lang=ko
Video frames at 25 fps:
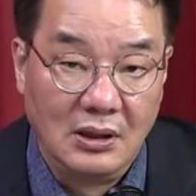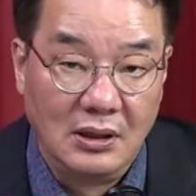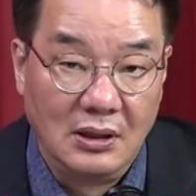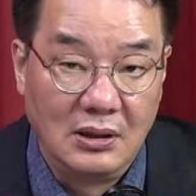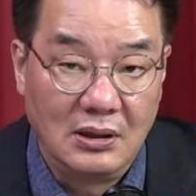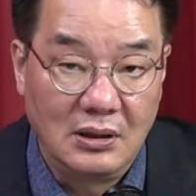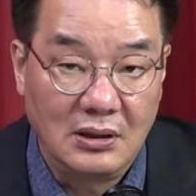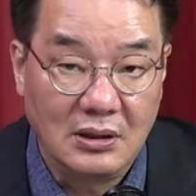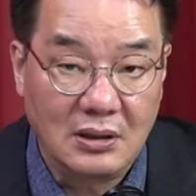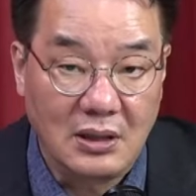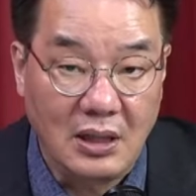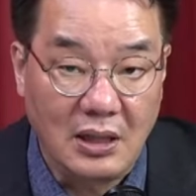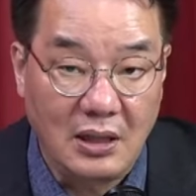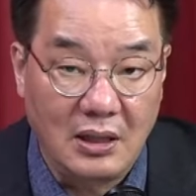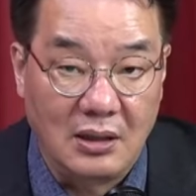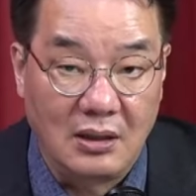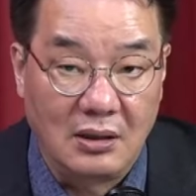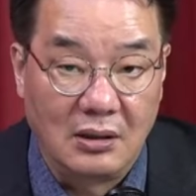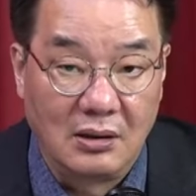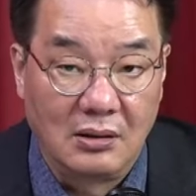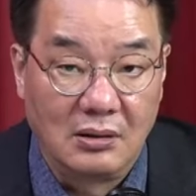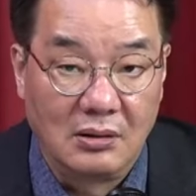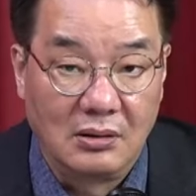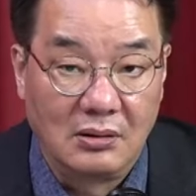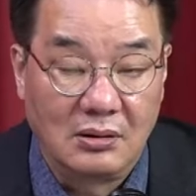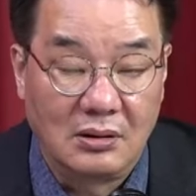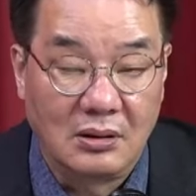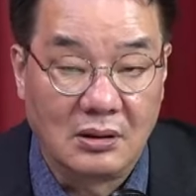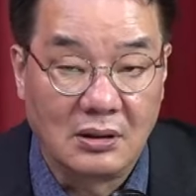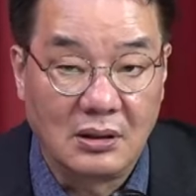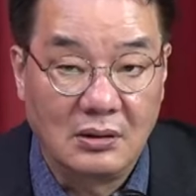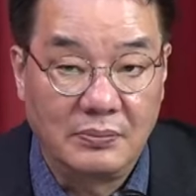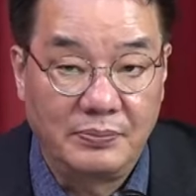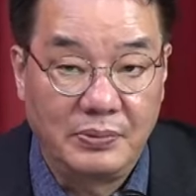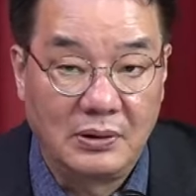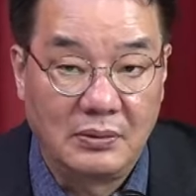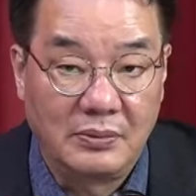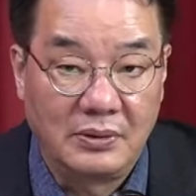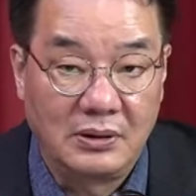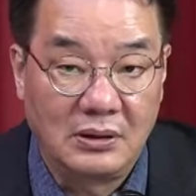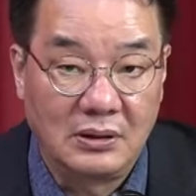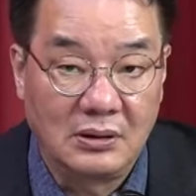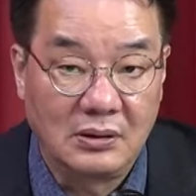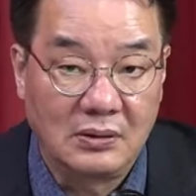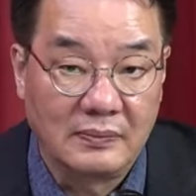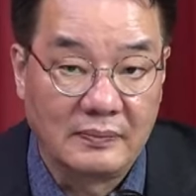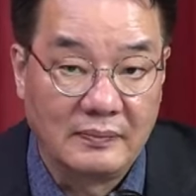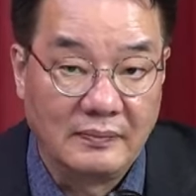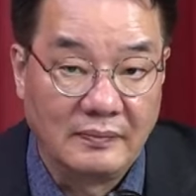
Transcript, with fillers: 이게 선거법은